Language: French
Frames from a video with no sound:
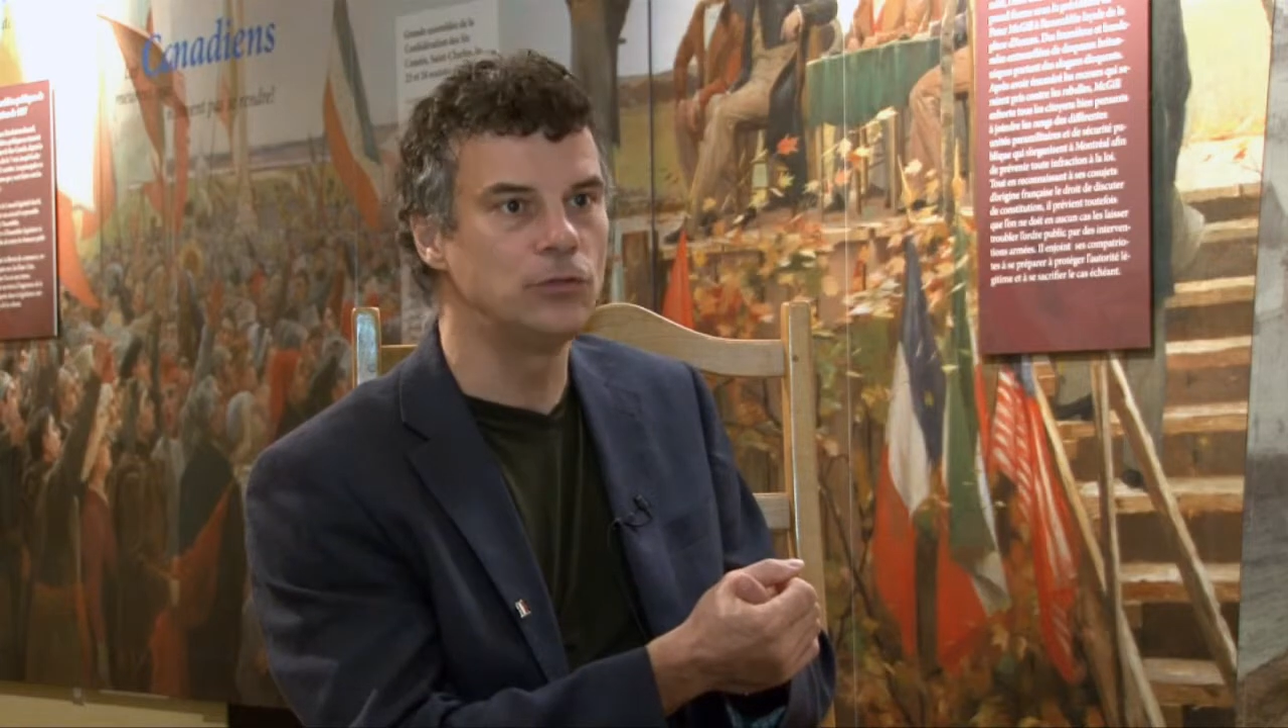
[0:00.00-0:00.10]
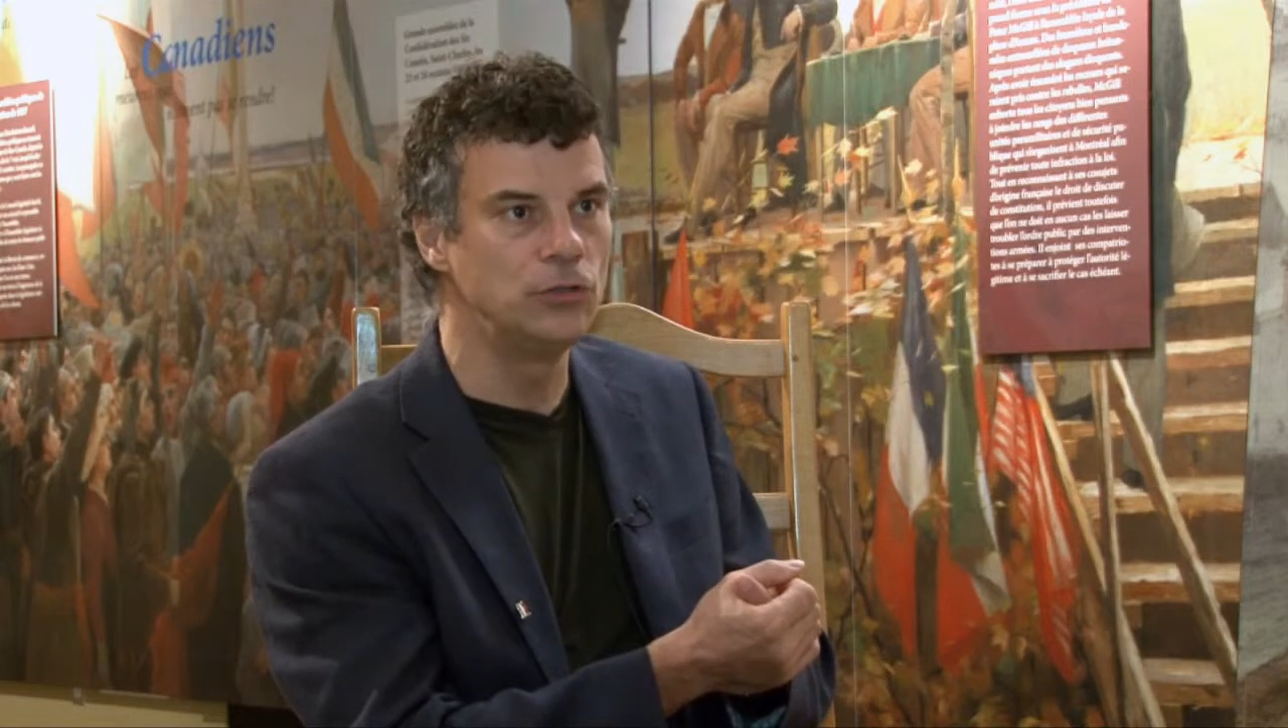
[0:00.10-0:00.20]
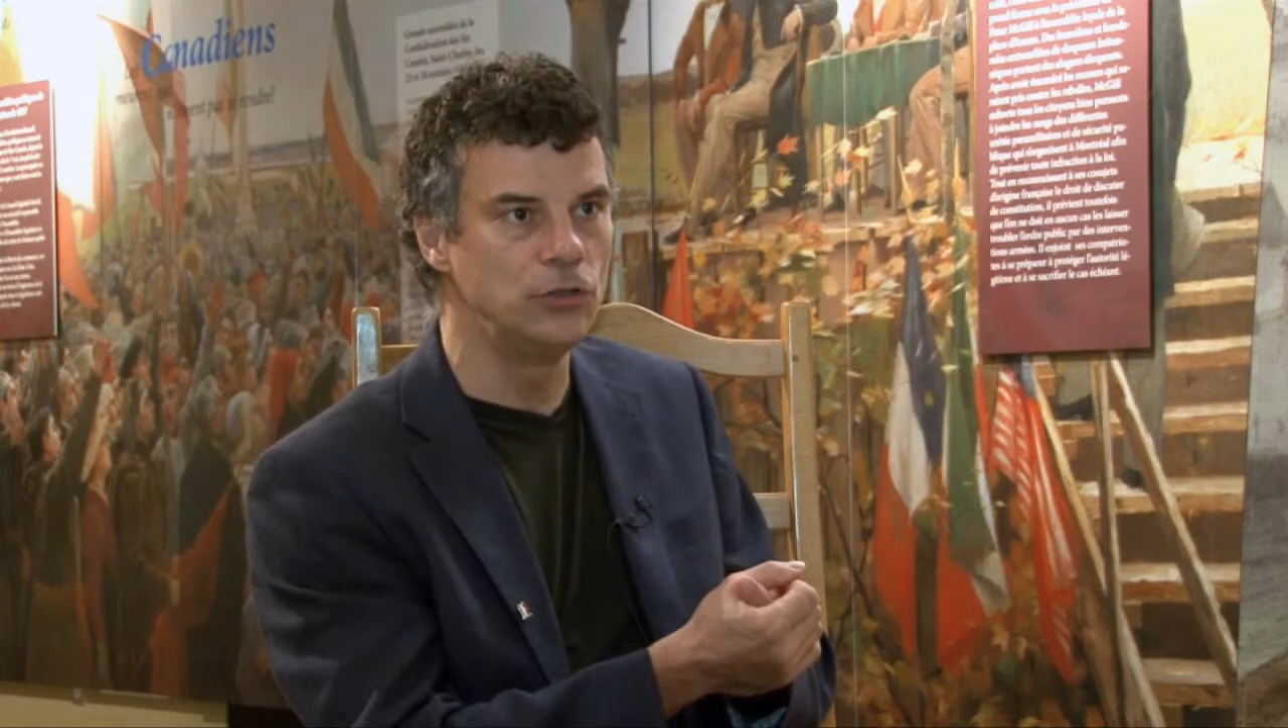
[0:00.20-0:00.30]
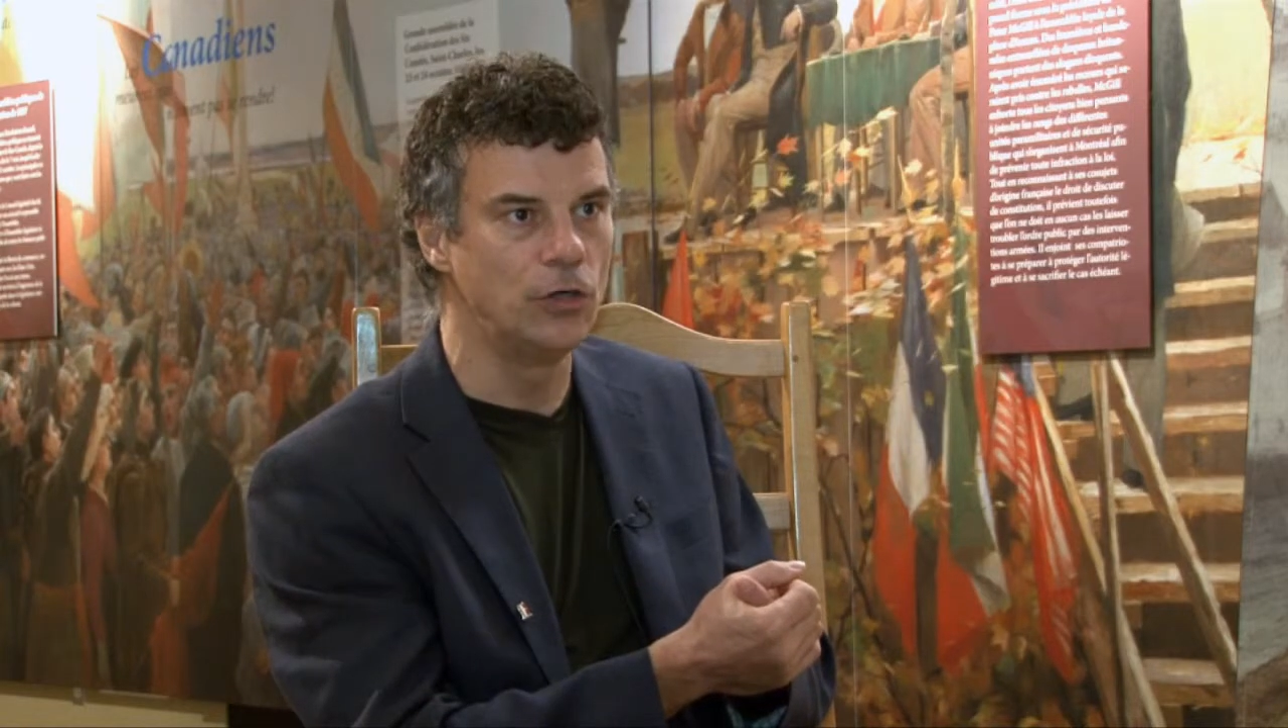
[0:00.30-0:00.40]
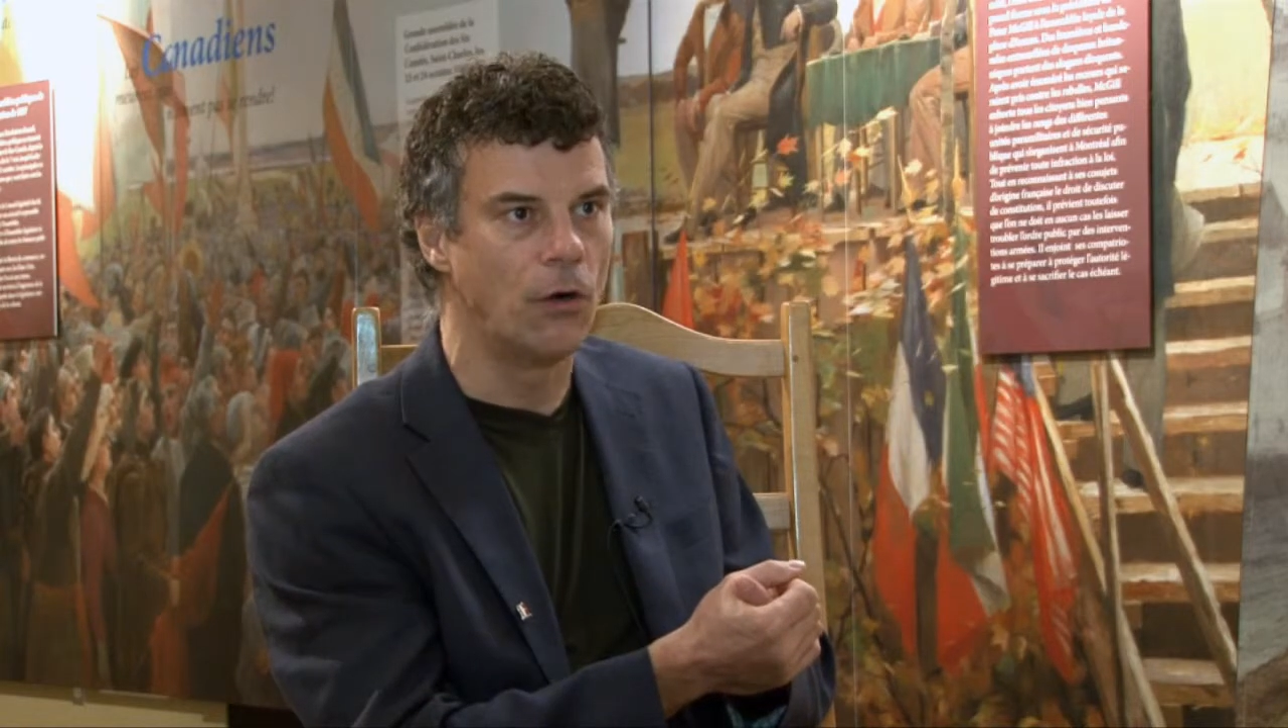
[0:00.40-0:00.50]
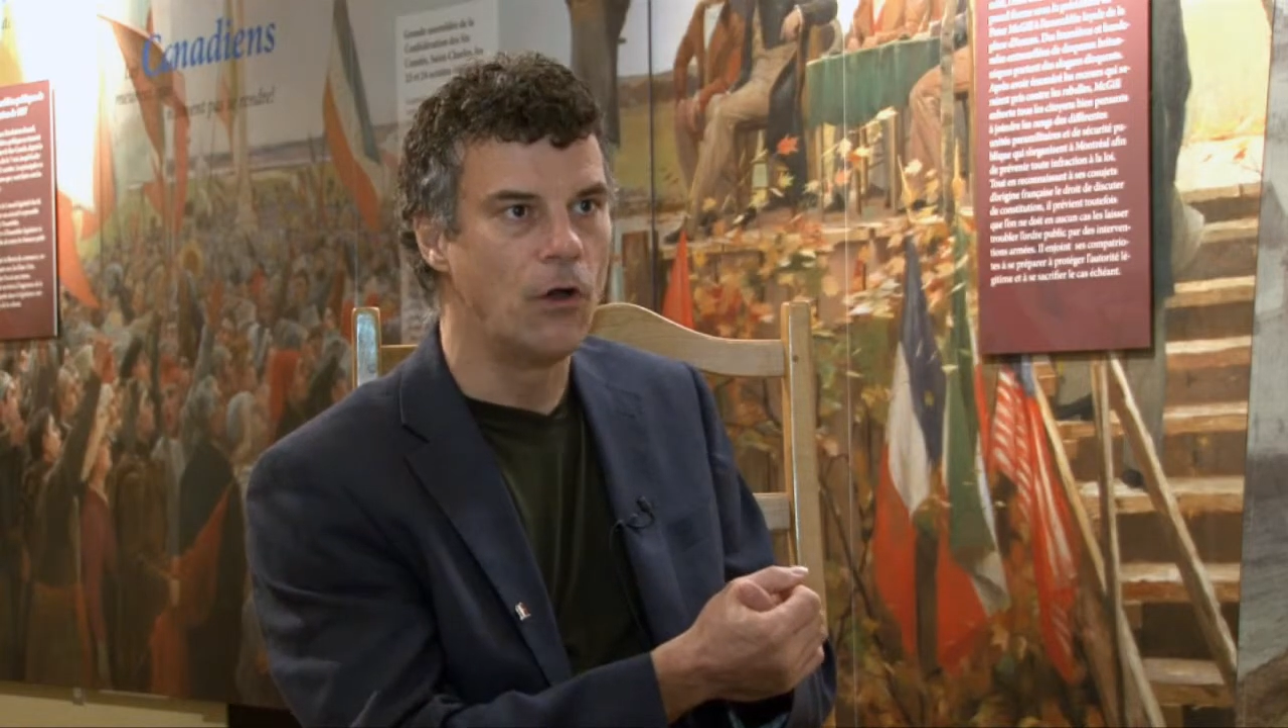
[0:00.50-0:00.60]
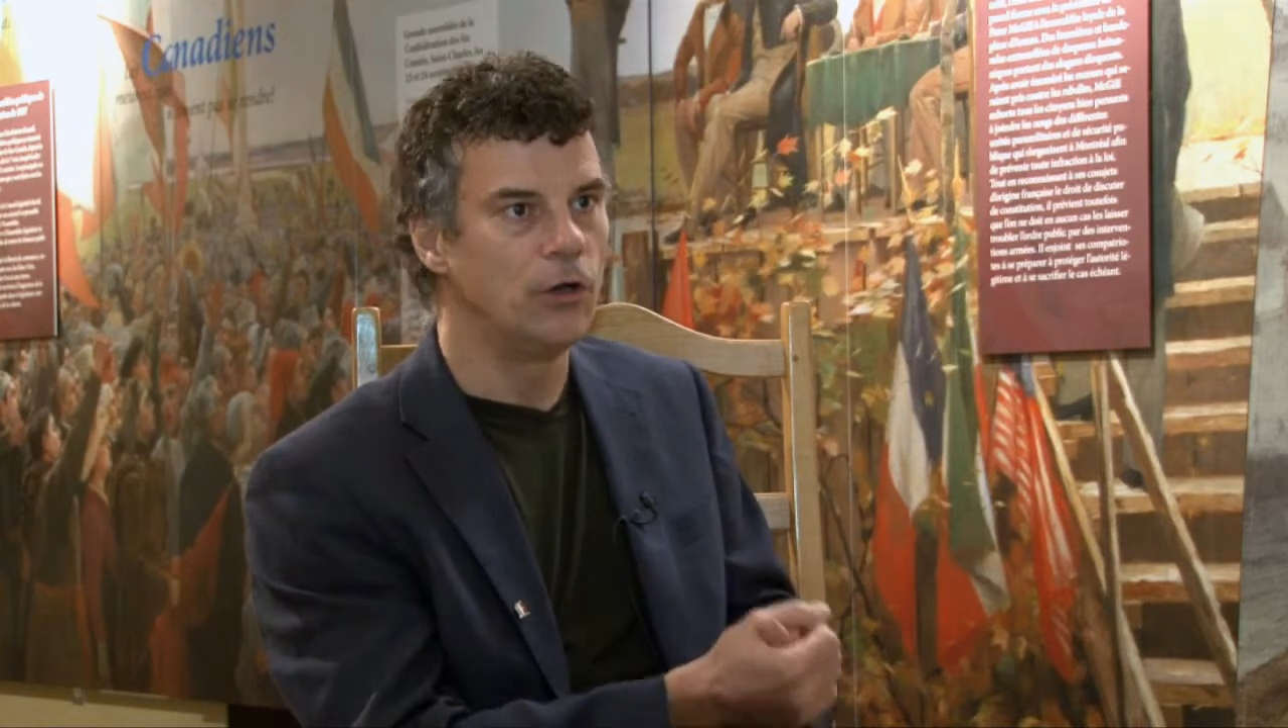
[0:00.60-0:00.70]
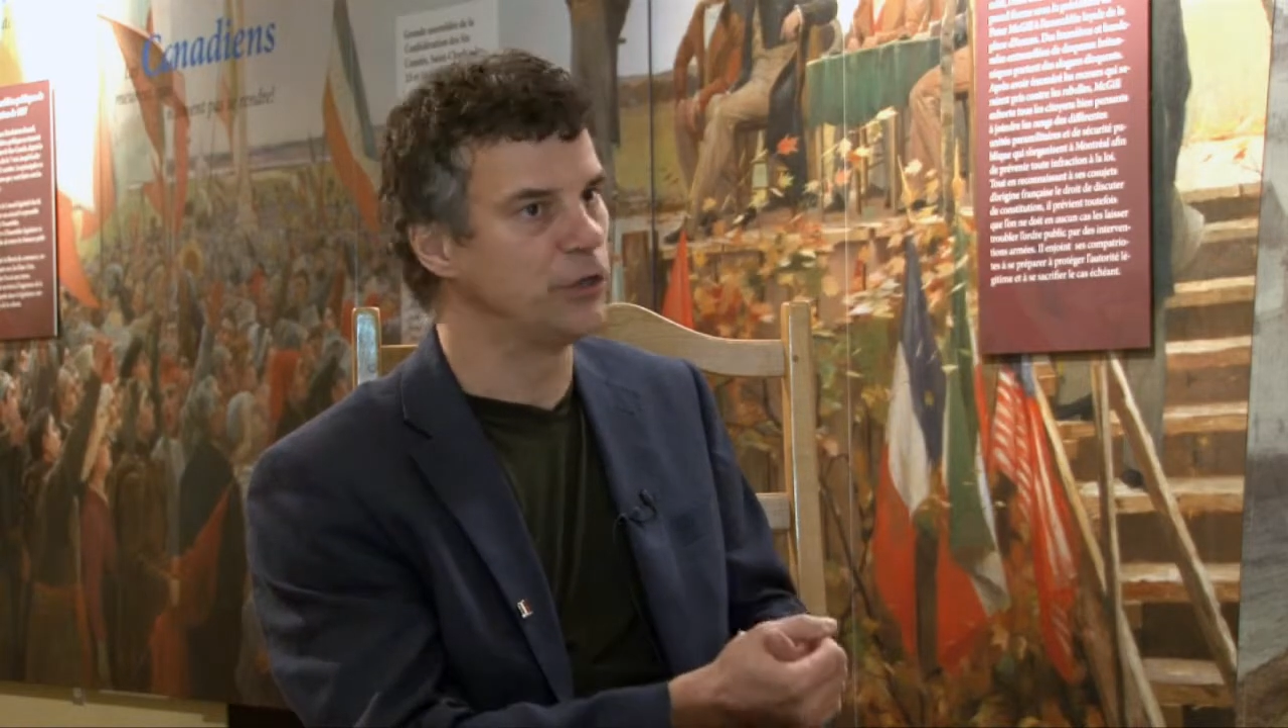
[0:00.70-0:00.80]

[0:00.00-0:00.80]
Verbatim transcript: d'union